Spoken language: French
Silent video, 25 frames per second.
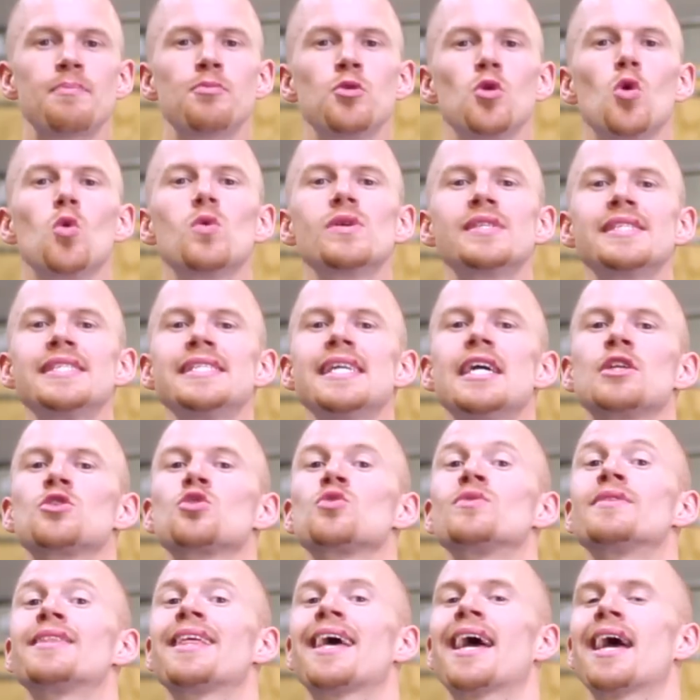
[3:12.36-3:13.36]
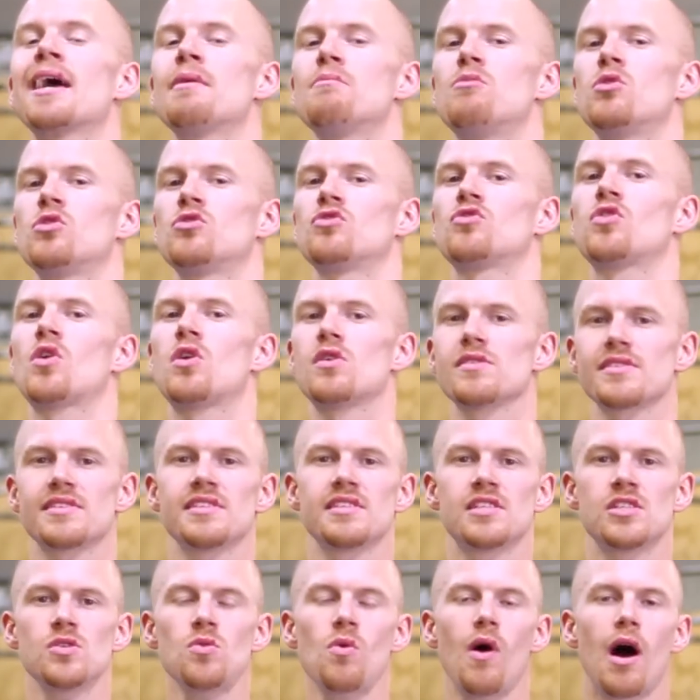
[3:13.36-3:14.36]
Ça peut aussi être une très bonne
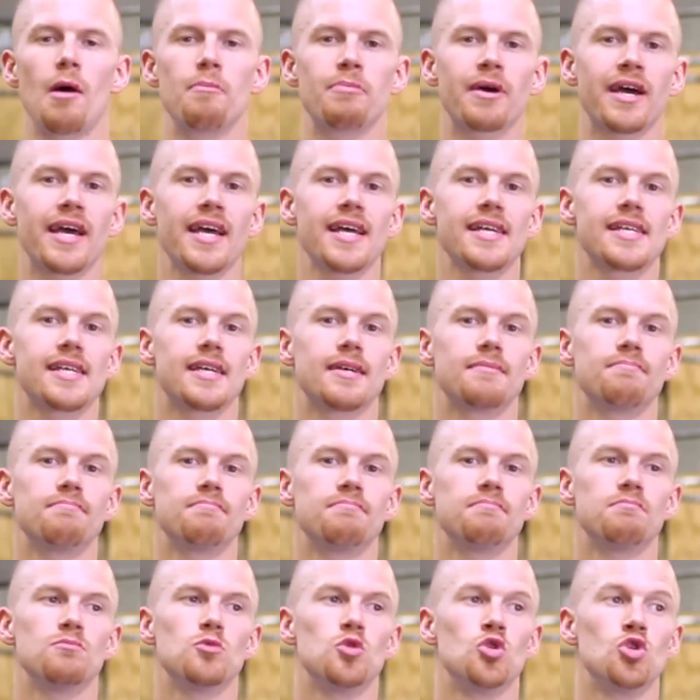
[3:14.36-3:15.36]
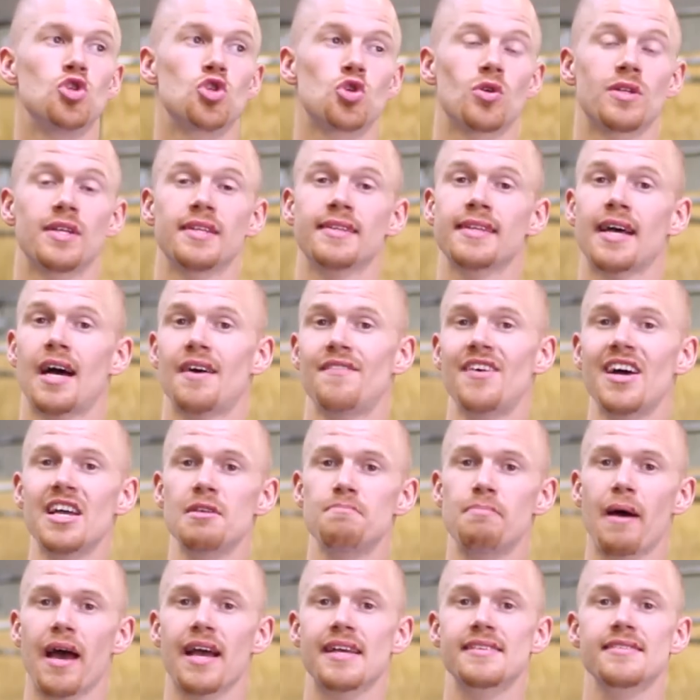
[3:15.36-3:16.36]
transition après une journée de
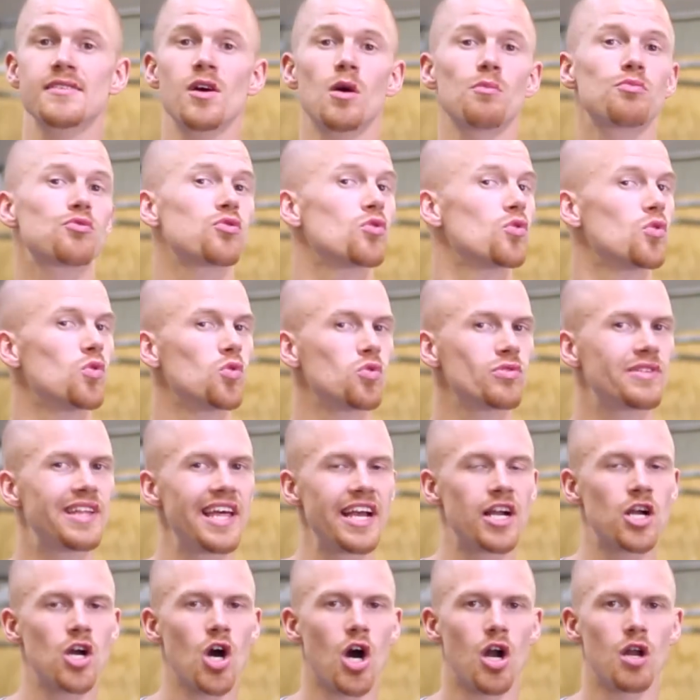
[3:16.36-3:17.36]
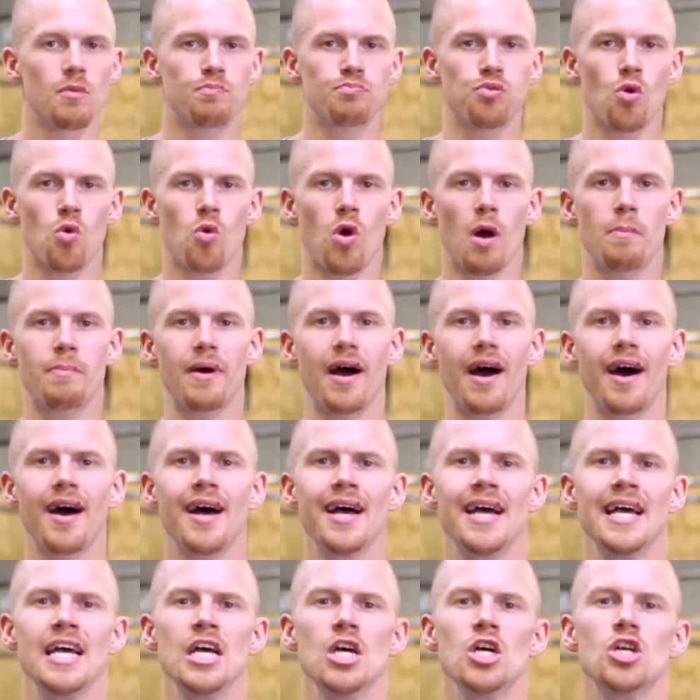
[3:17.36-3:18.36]
travail par exemple, ou d'école, pourquoi pas.
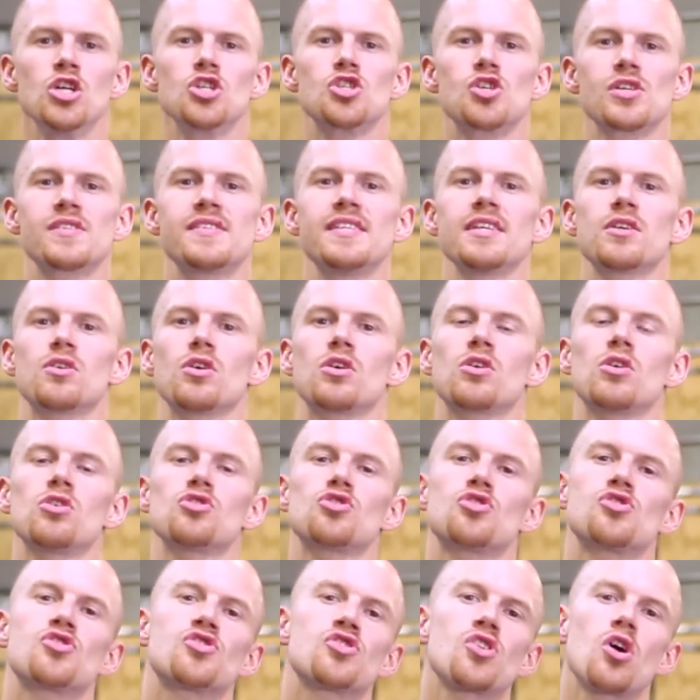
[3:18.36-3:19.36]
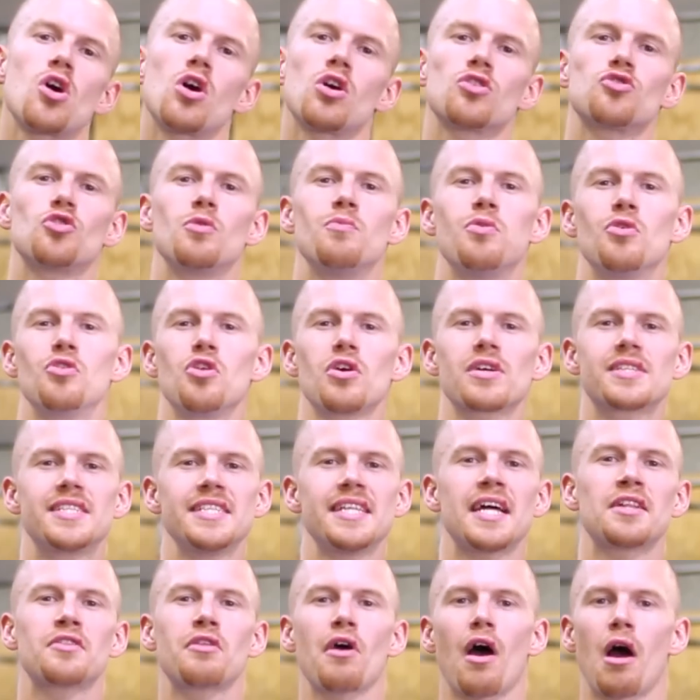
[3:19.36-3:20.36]
Je sais que quand je sors de mon
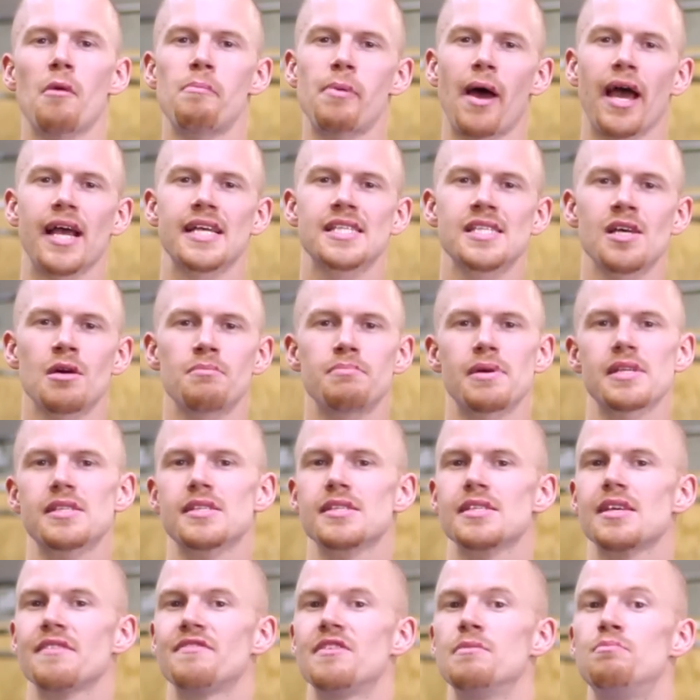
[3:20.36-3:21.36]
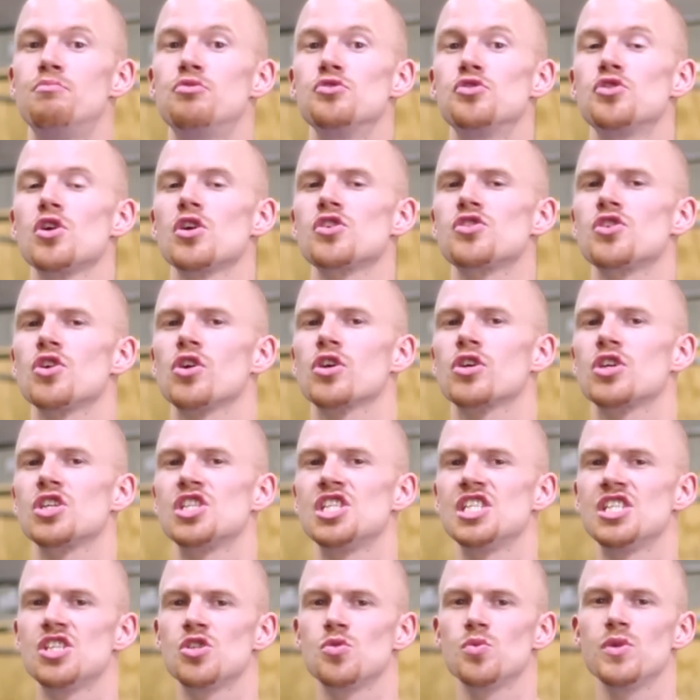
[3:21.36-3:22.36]
ordinateur par exemple, parce que ça fait plusieurs heures que
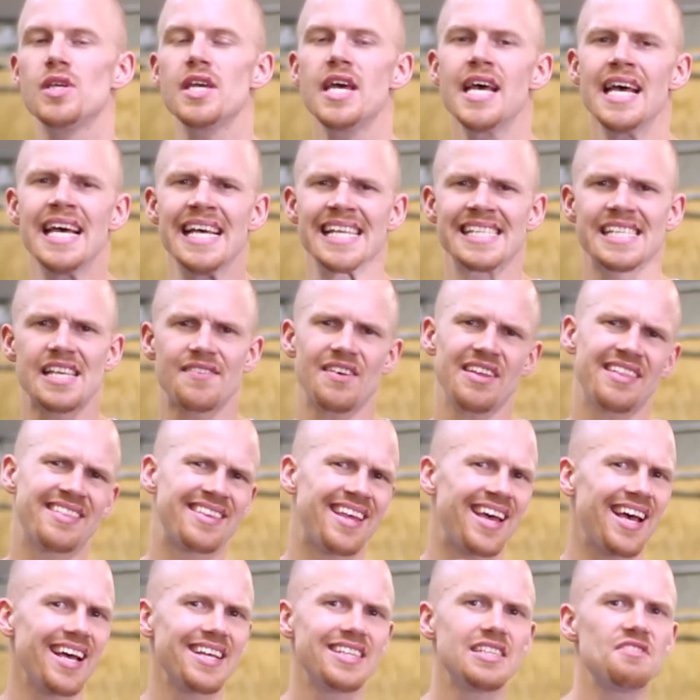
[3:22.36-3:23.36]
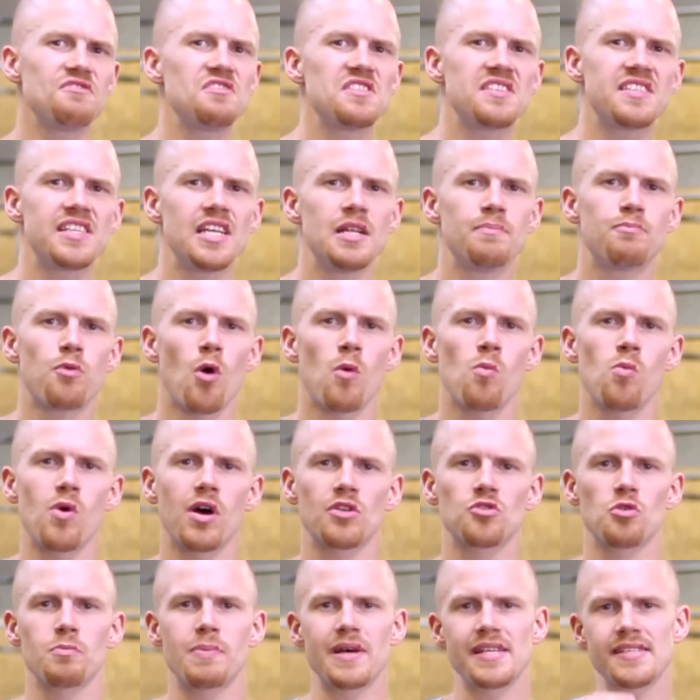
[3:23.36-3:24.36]
j'y suis, ça va être très difficile pour
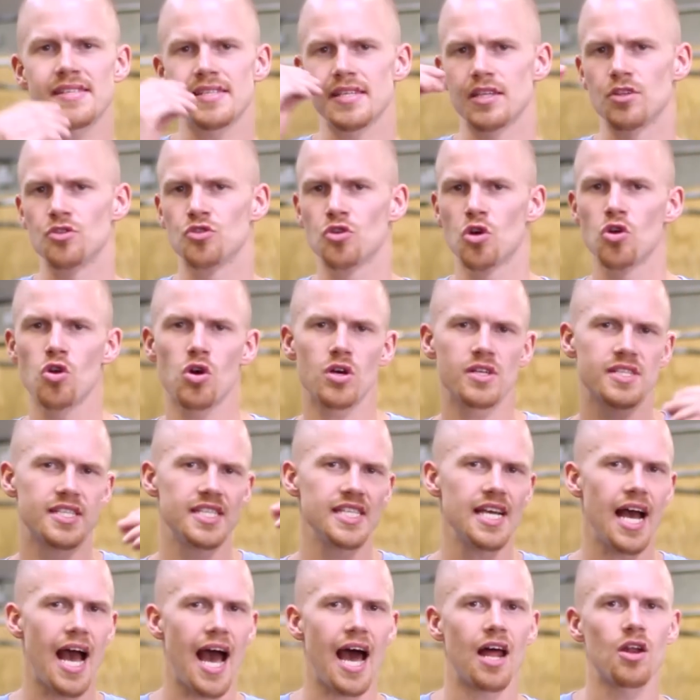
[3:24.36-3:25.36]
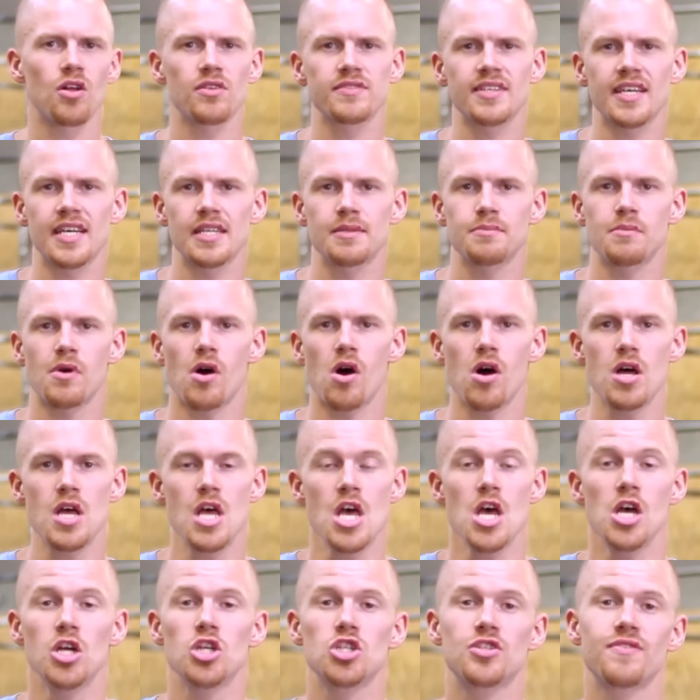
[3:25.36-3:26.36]
moi de passer de l'ordi à l'entraînement.
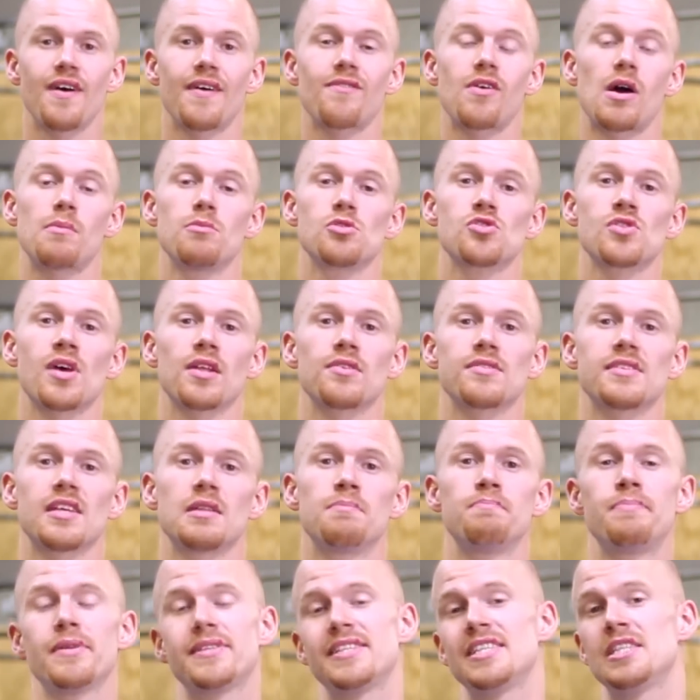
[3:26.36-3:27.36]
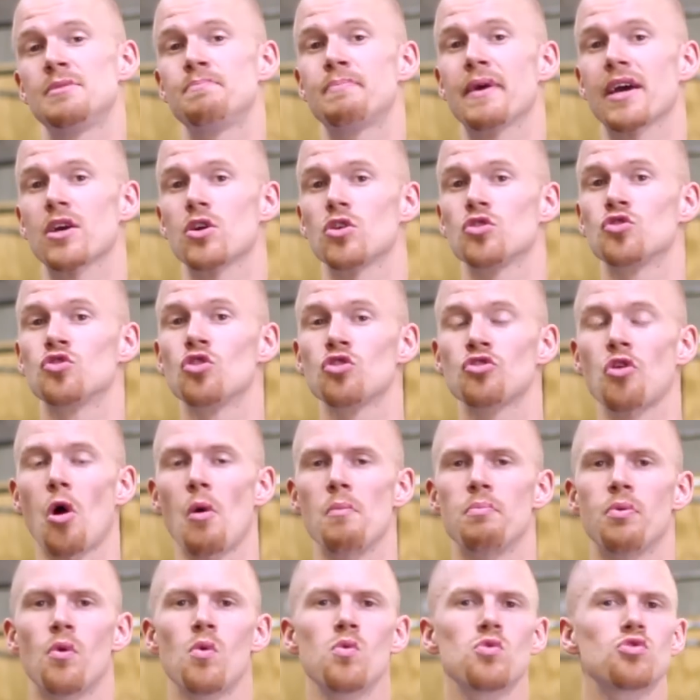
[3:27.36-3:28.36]
Je vais avoir besoin de cette petite période de
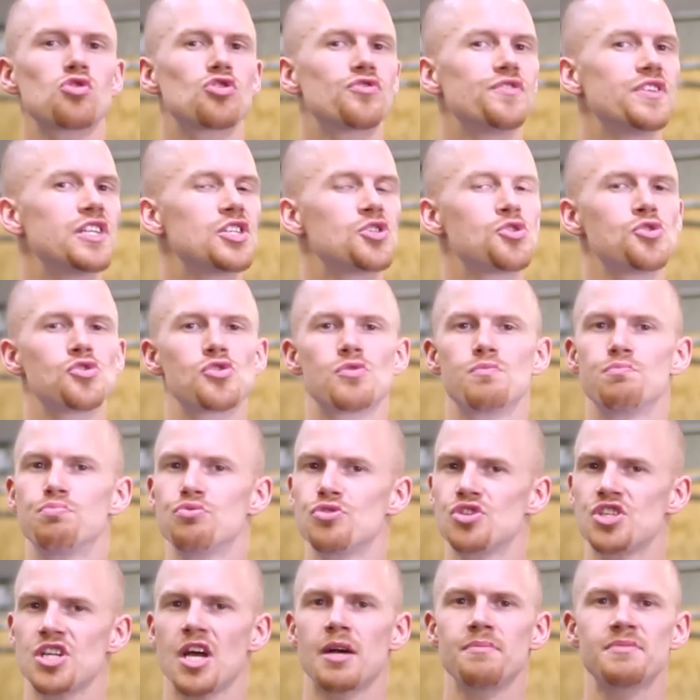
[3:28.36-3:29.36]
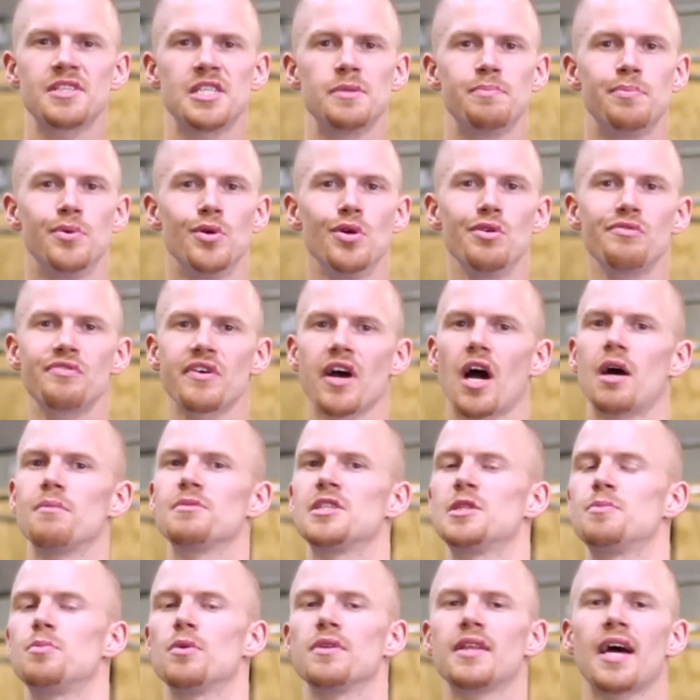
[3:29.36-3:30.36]
tampon où je vais juste bouger un petit peu, faire un
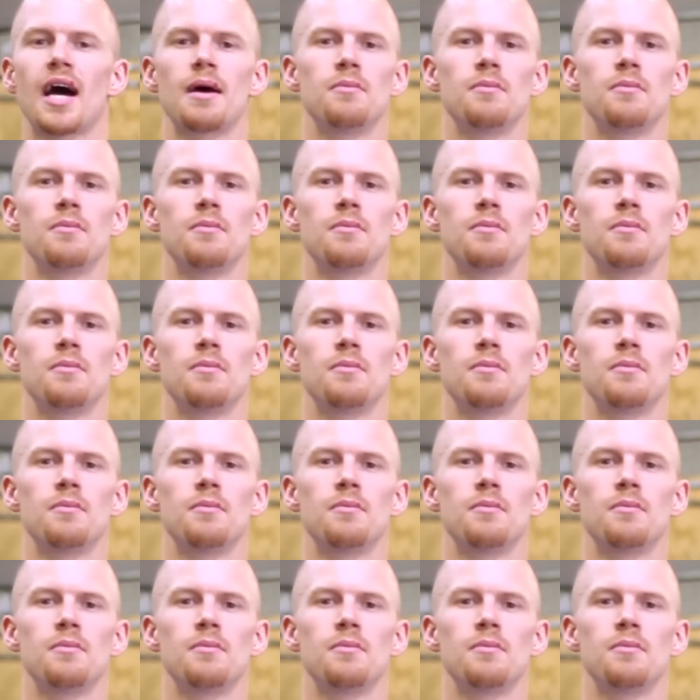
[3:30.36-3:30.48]
petit peu de